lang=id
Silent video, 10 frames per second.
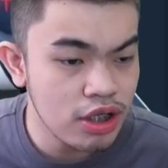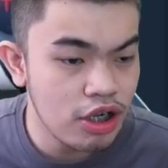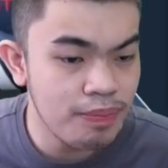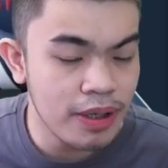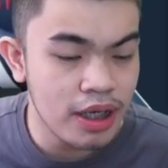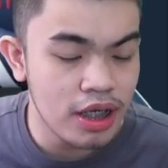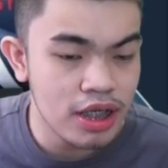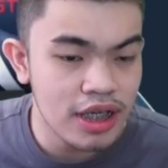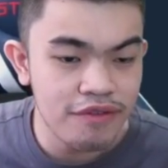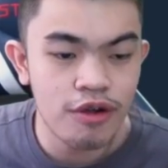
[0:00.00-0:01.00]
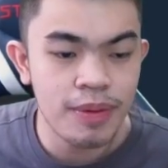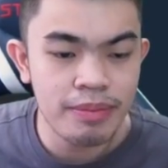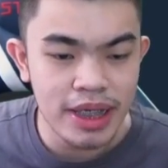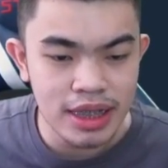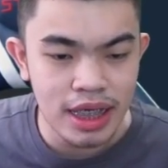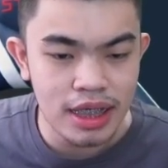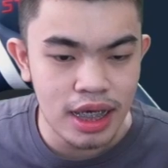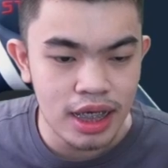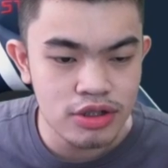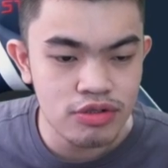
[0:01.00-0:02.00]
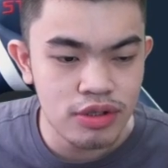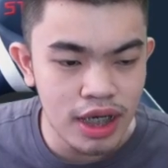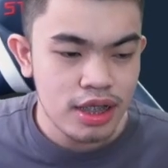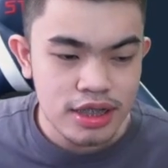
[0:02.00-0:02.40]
open live open beta dan juga